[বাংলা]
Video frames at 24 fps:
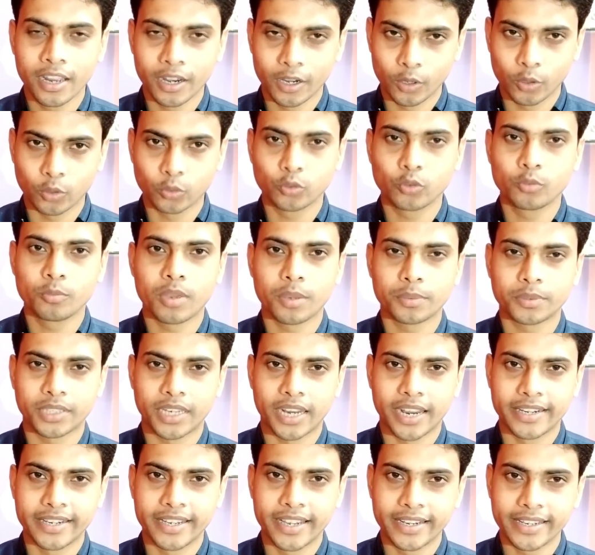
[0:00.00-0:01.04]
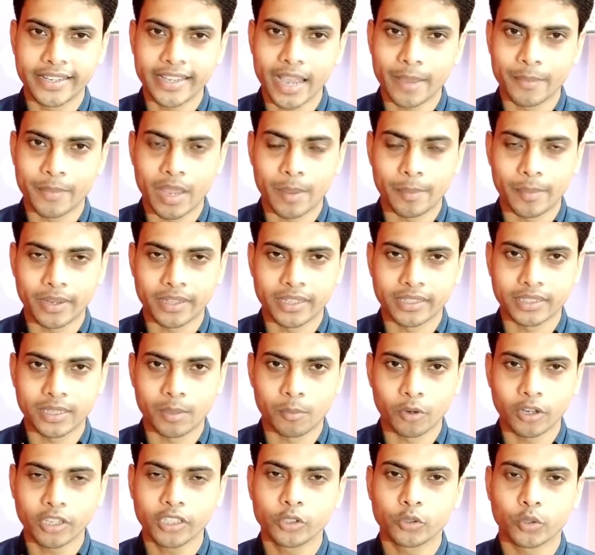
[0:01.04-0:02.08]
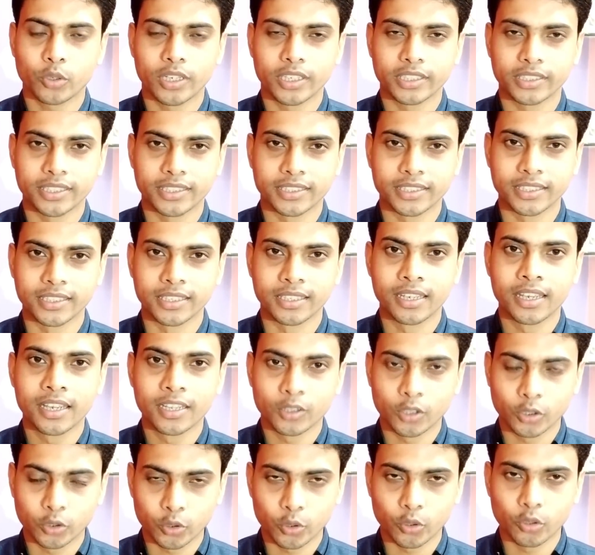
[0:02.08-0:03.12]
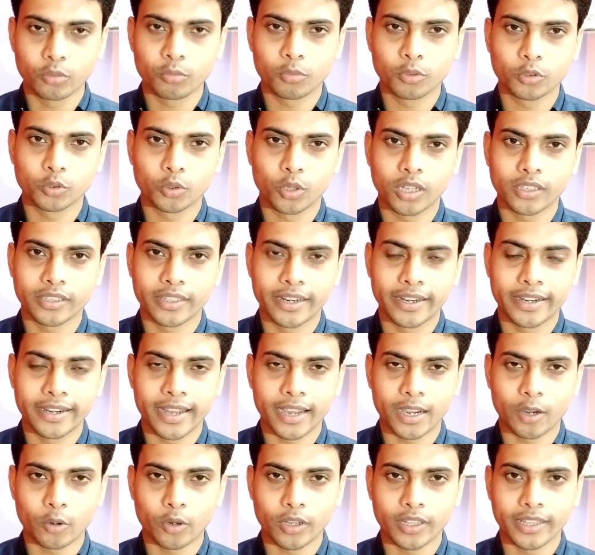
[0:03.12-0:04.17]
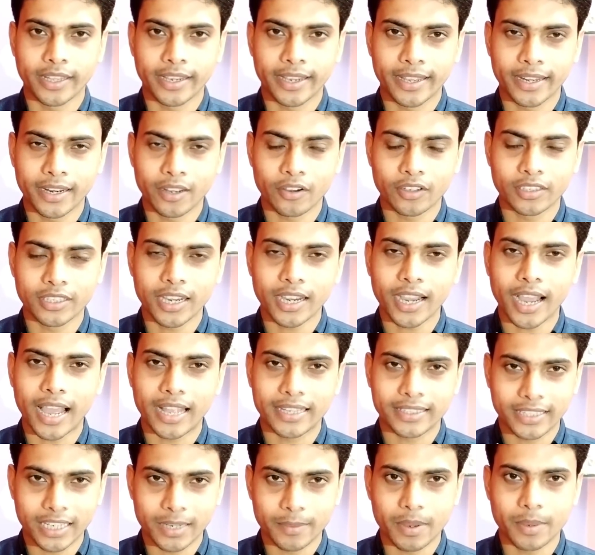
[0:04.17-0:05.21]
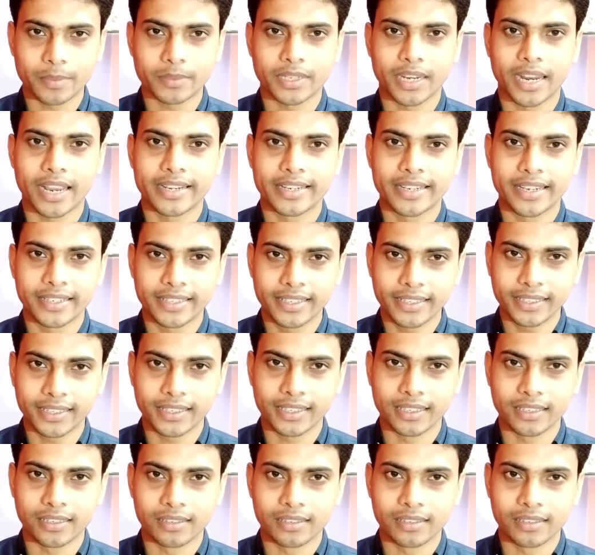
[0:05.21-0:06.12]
নতুন ব্যবসার আইডিয়া নিয়ে আমি আপনাদের সামনে চলে এসেছি তো চলুন বন্ধুরা দেরি না করে দেখে নেওয়া যাক আজকের ব্যবসার আইডিয়াটি কি